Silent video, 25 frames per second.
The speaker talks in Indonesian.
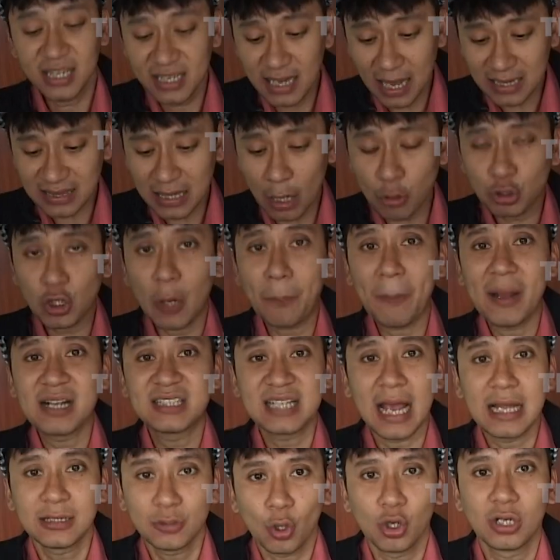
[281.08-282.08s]
Tidak tahu sopan
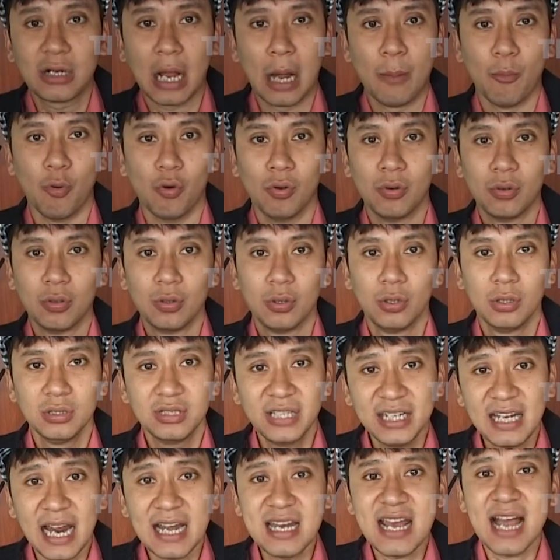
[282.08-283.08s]
santun kamu.
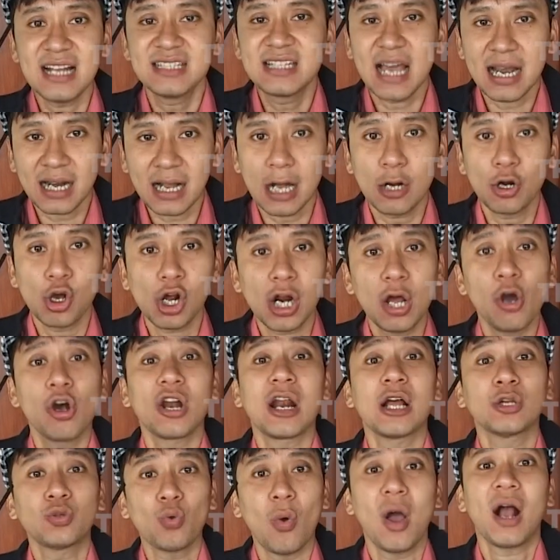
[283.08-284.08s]
Tidak diajarkan orang
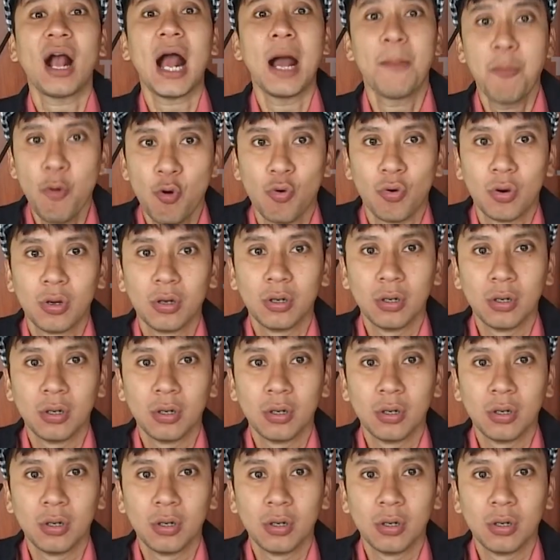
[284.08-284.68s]
orang tua kamu